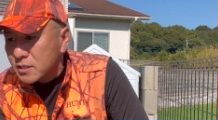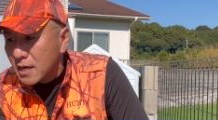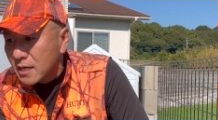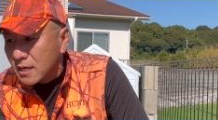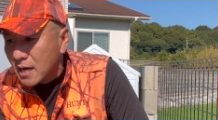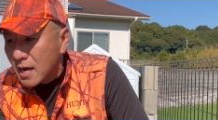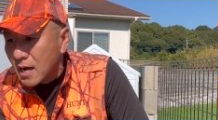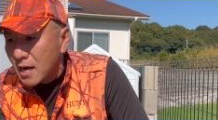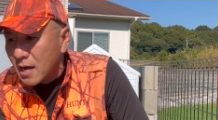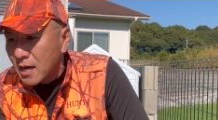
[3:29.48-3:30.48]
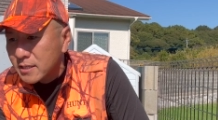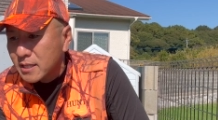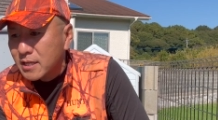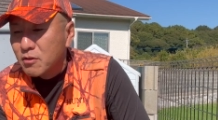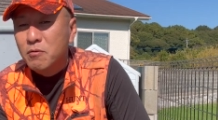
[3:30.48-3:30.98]
参加
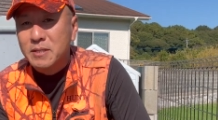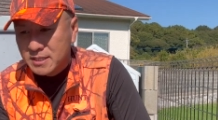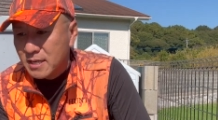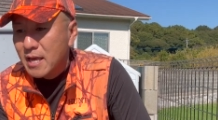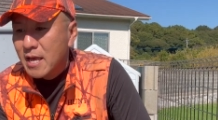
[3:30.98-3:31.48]
いただいております。